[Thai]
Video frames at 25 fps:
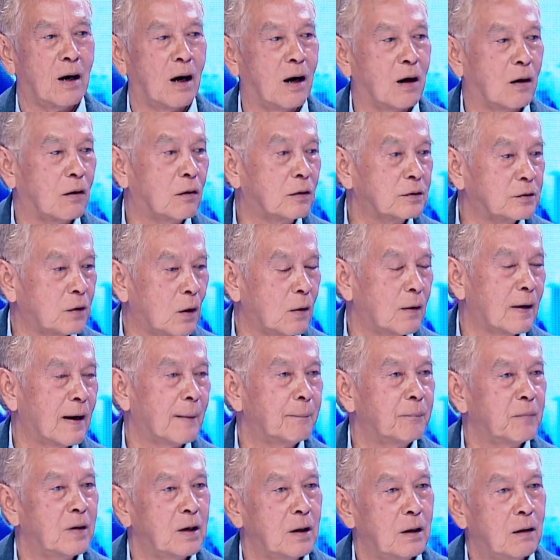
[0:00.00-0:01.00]
เขาก็ต้อนรับ
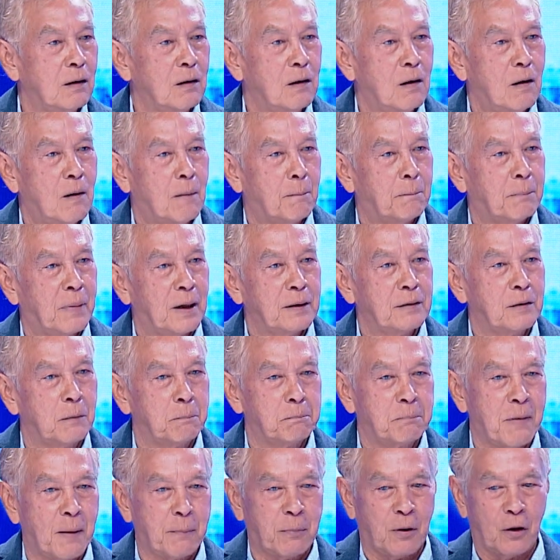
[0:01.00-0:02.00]
ดี ไปถึง
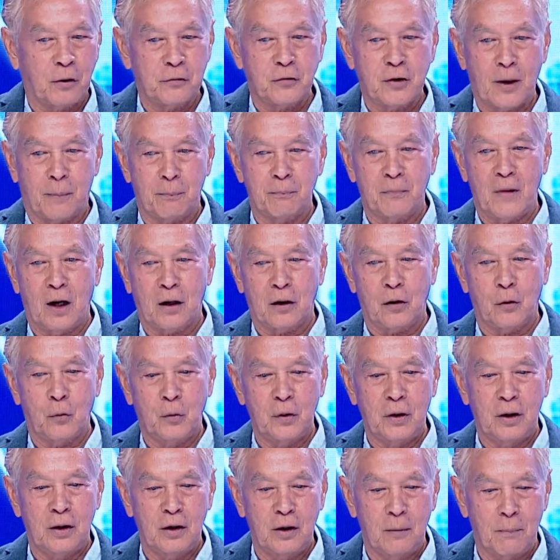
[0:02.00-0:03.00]
ปั๊บเขาจับนั่งเก้า
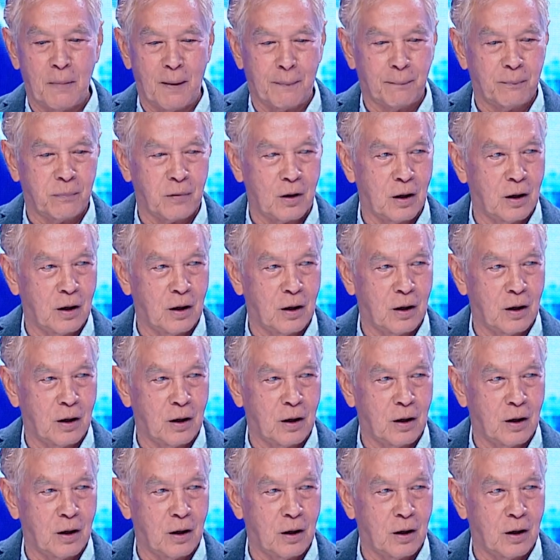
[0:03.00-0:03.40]
อี้แบบ